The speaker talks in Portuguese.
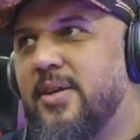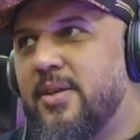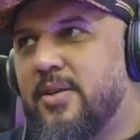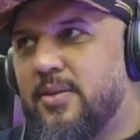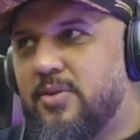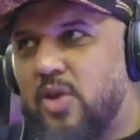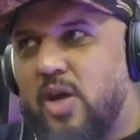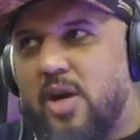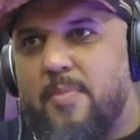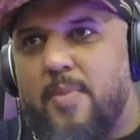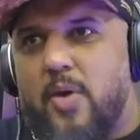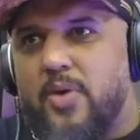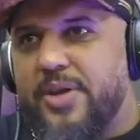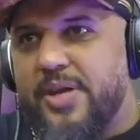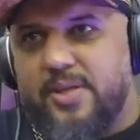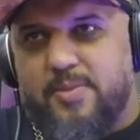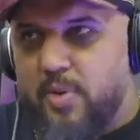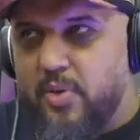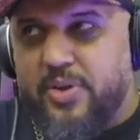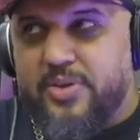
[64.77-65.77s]
Joga
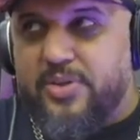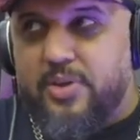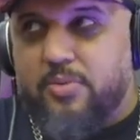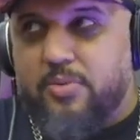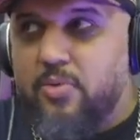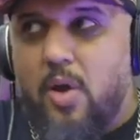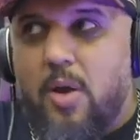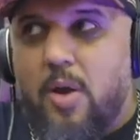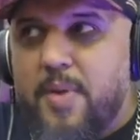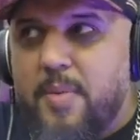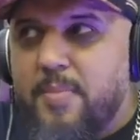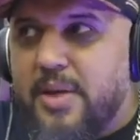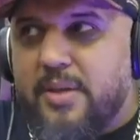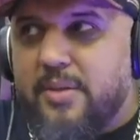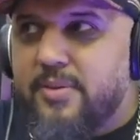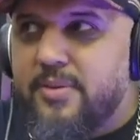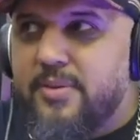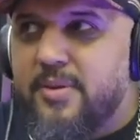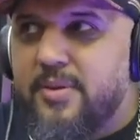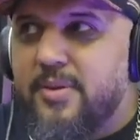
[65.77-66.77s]
Maurício, Maurício é um nome, mano.
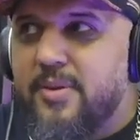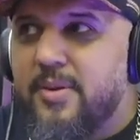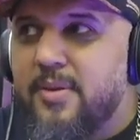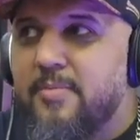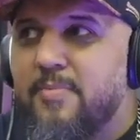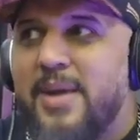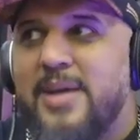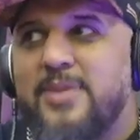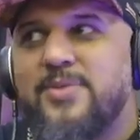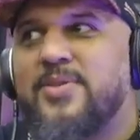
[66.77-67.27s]
É. Mas o